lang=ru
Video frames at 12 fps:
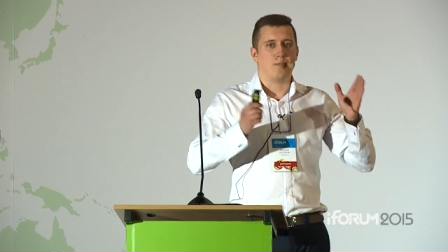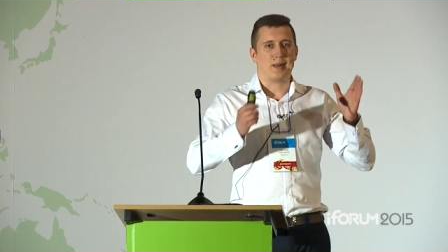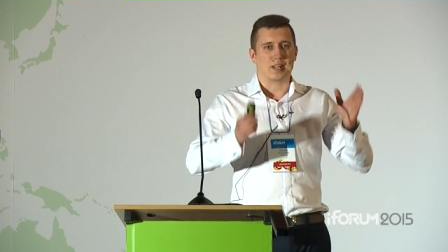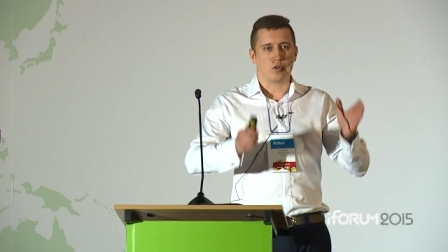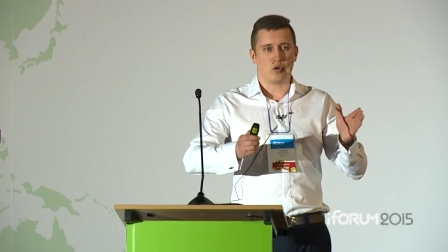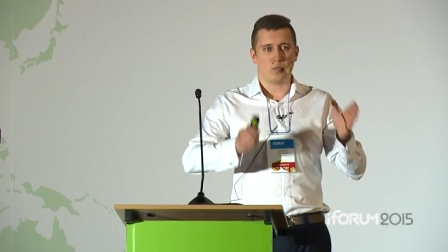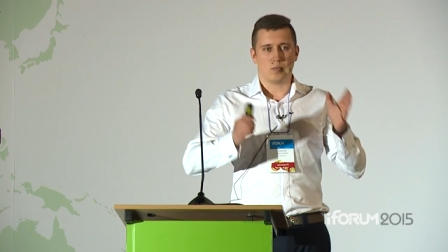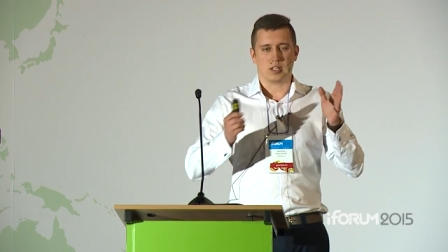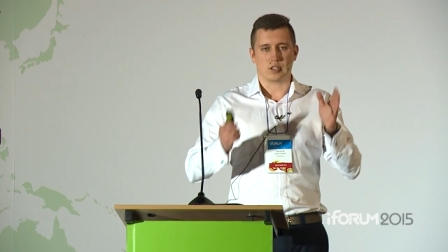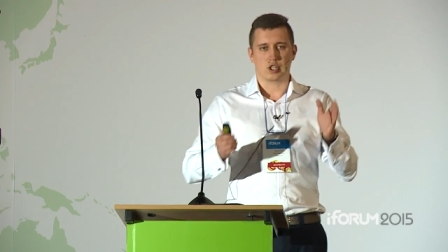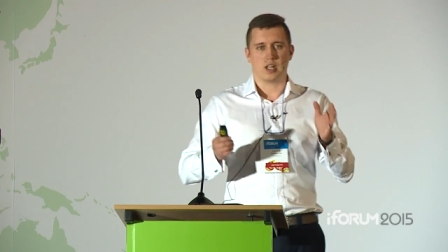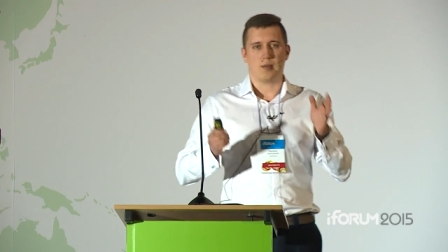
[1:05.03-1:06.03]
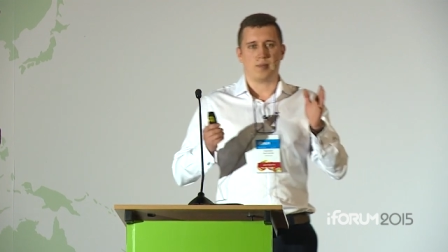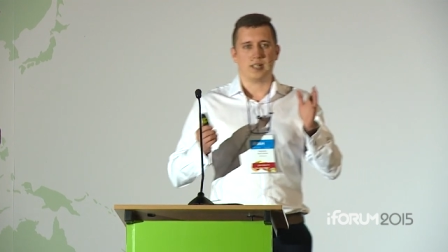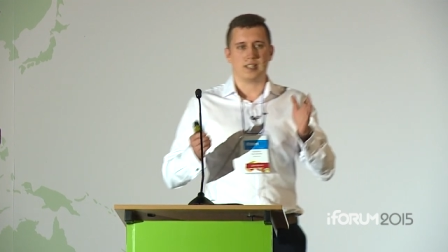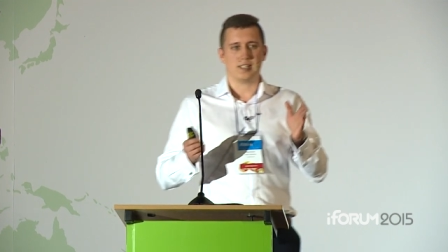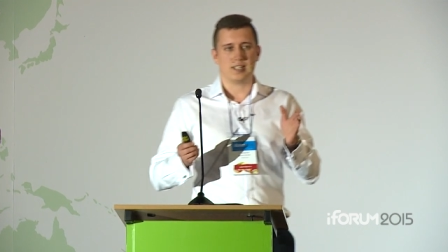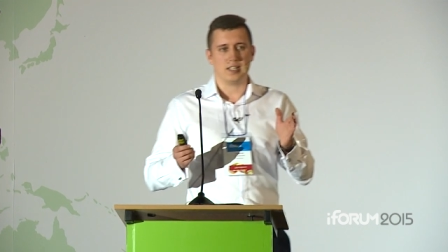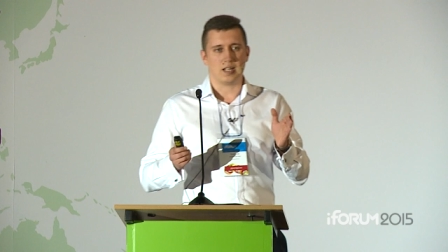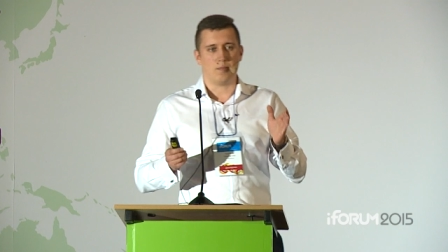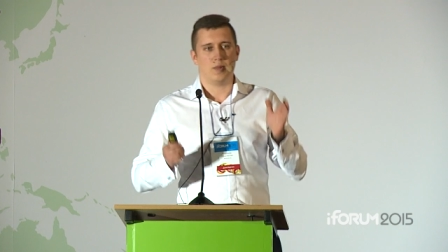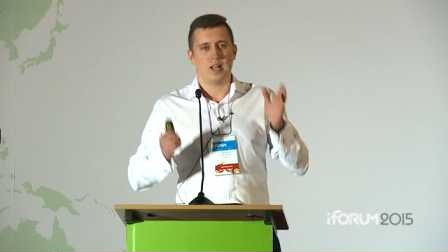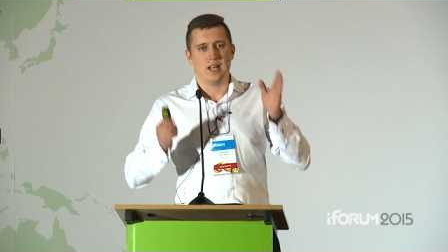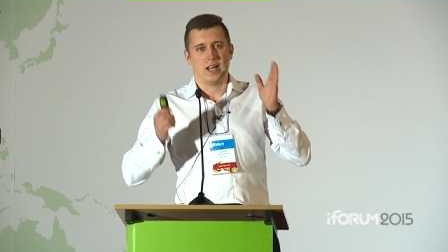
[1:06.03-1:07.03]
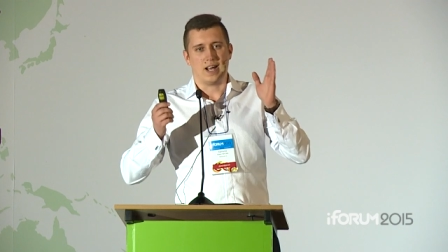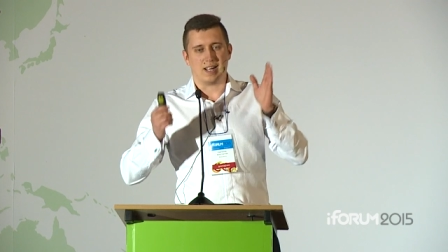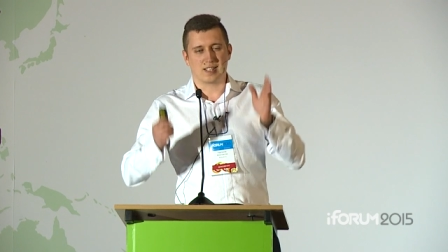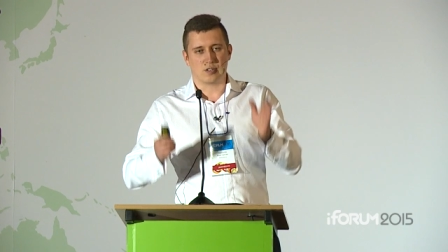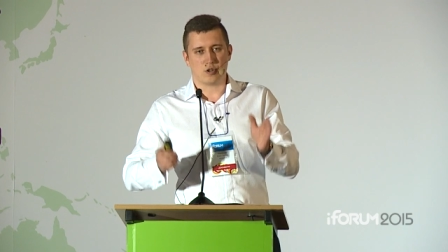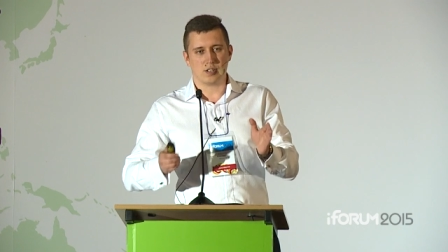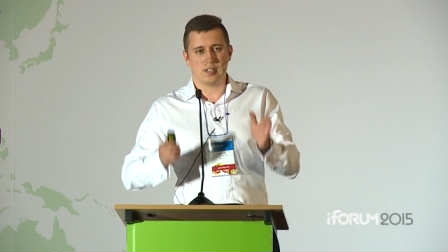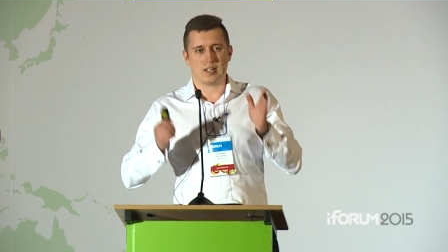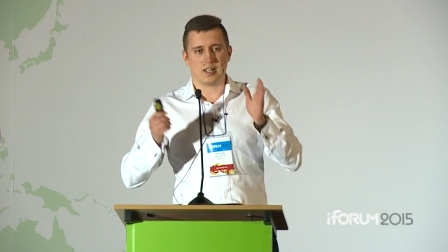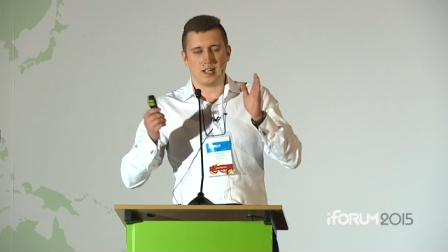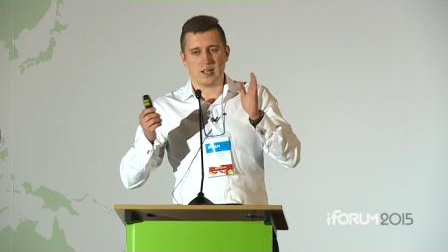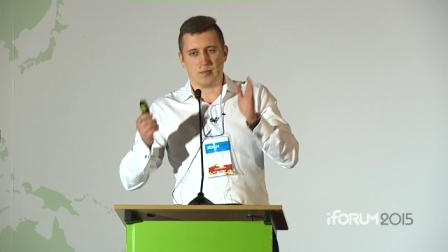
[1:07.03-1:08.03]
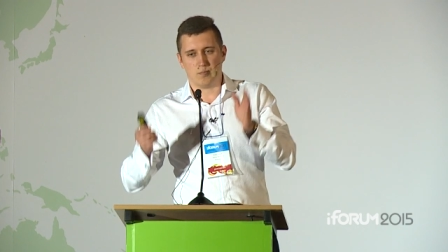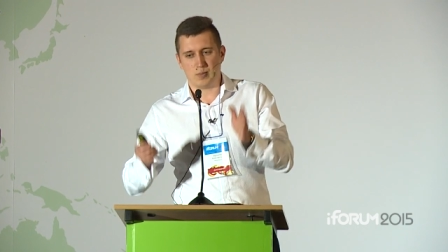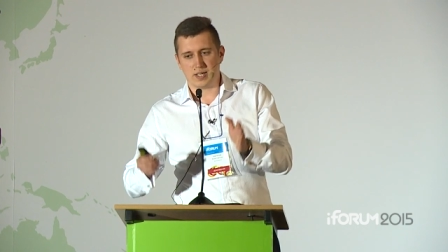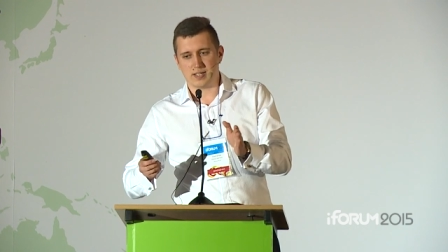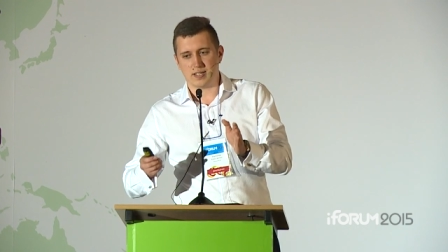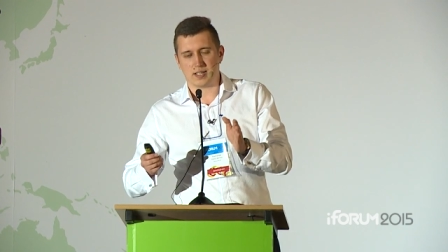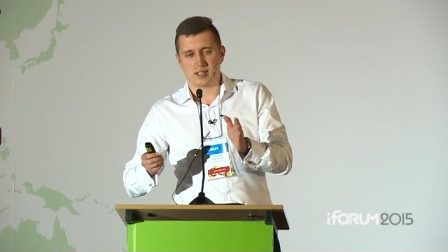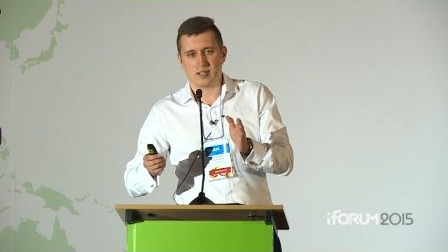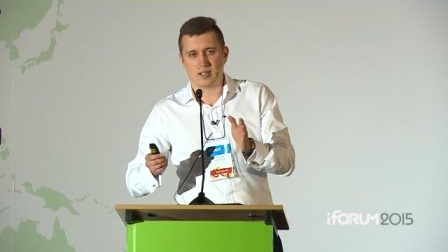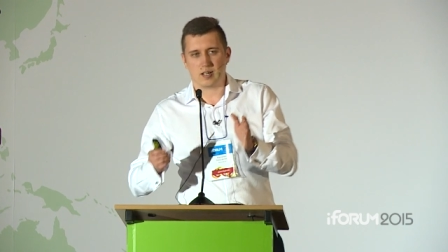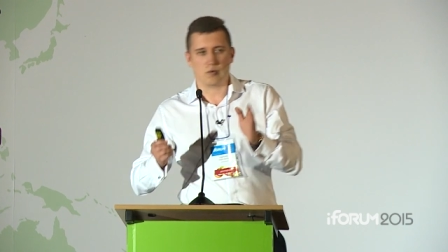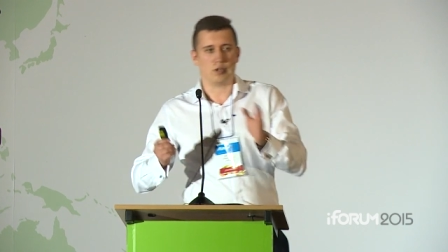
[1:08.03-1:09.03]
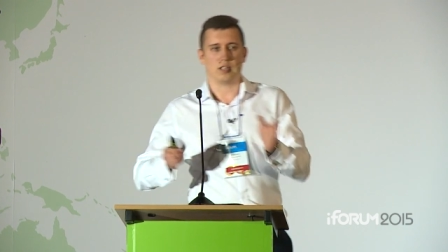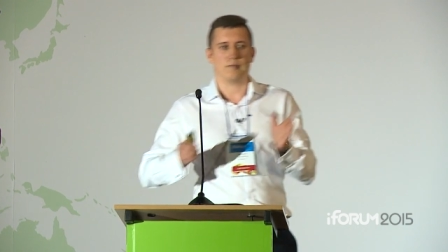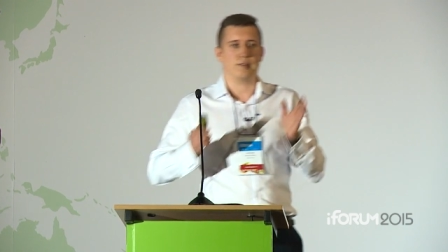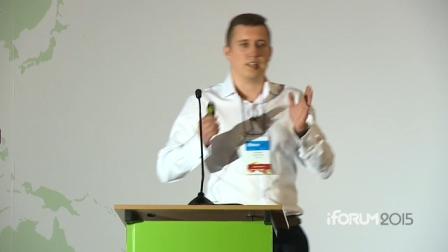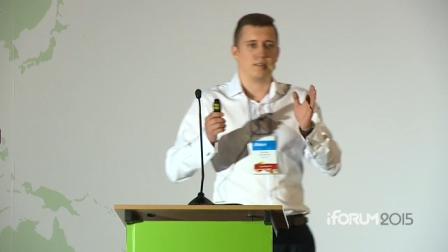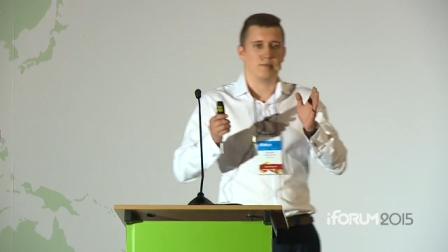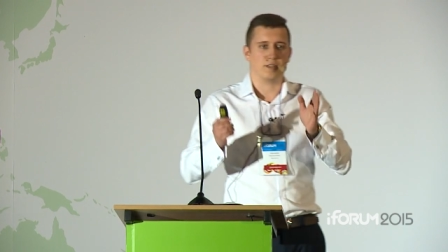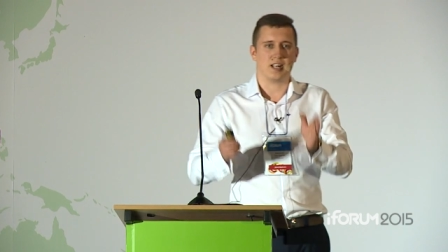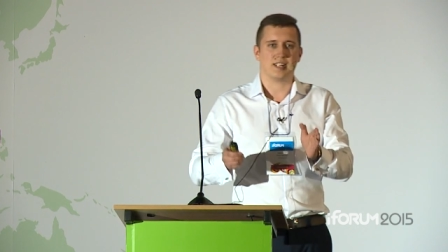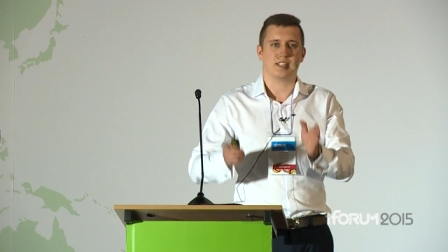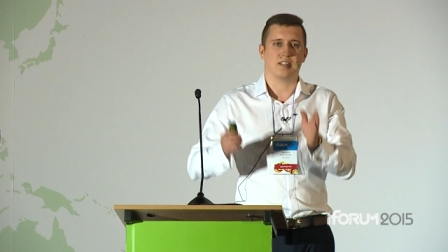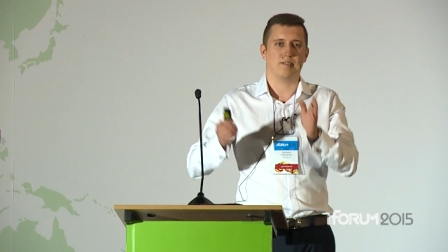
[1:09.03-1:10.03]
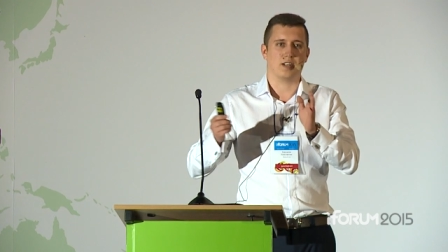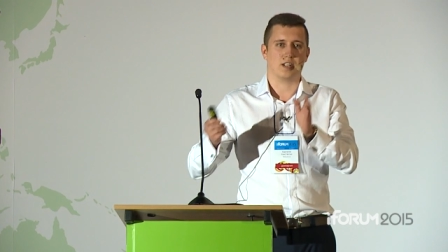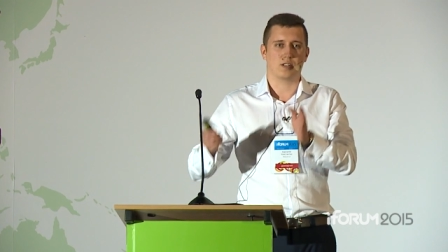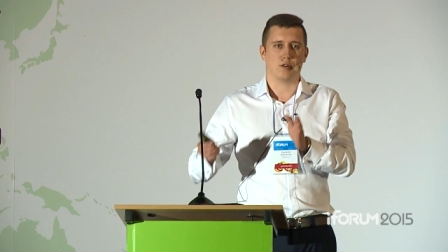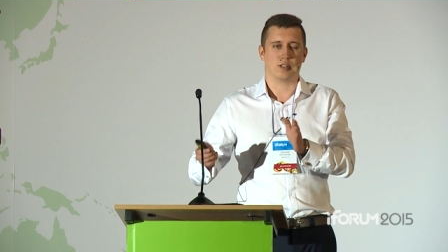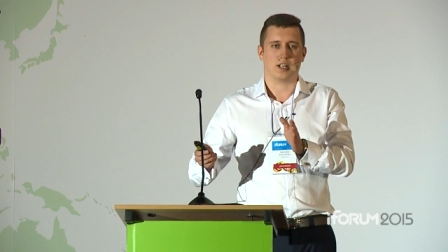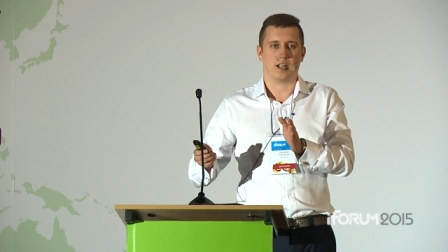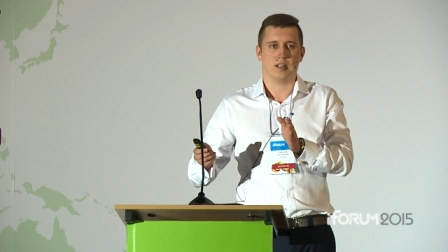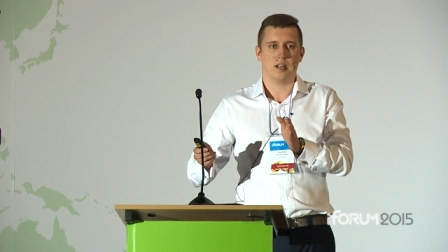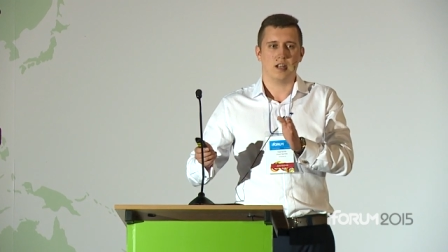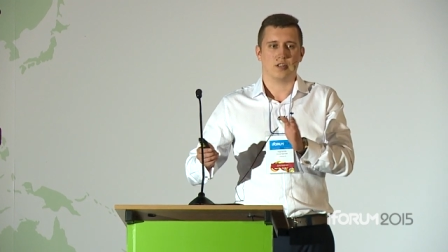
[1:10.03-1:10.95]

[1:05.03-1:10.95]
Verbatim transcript: потом должна принести нам осознанный бизнес, какой-то финансовый результат.